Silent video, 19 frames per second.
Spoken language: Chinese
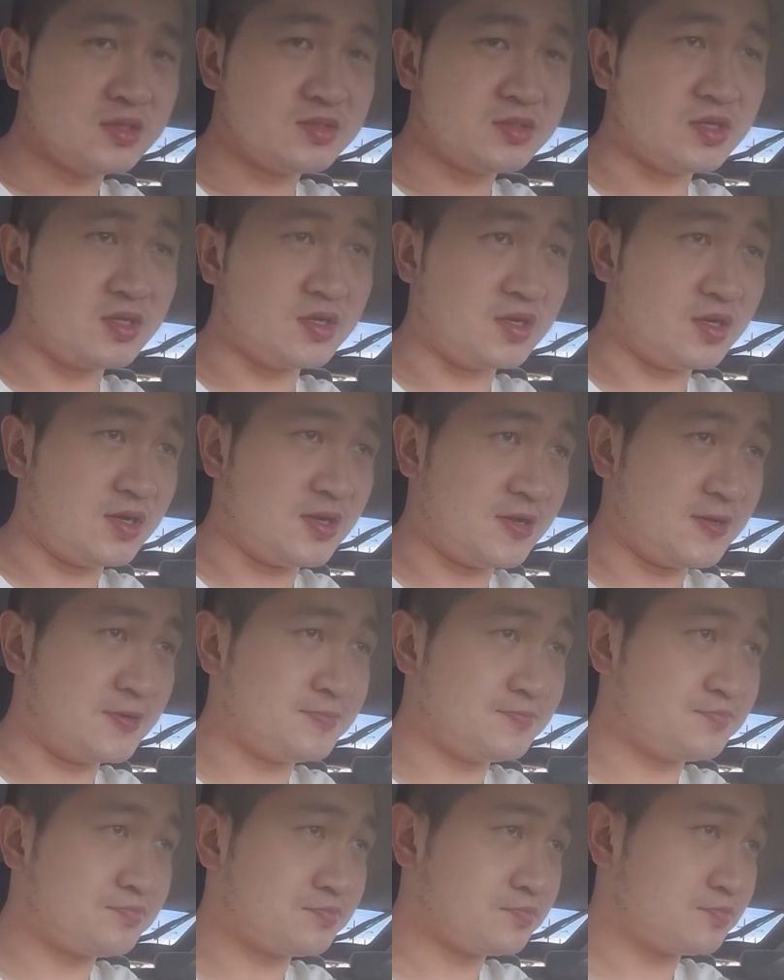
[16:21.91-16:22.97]
这个，
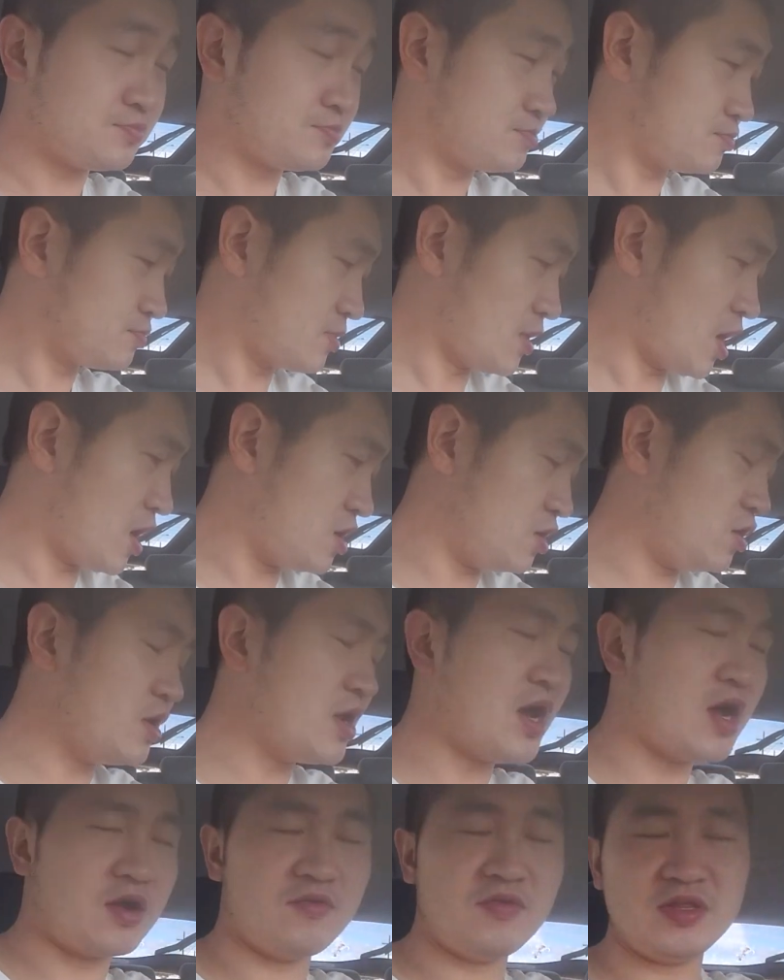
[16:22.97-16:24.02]
呃，有两个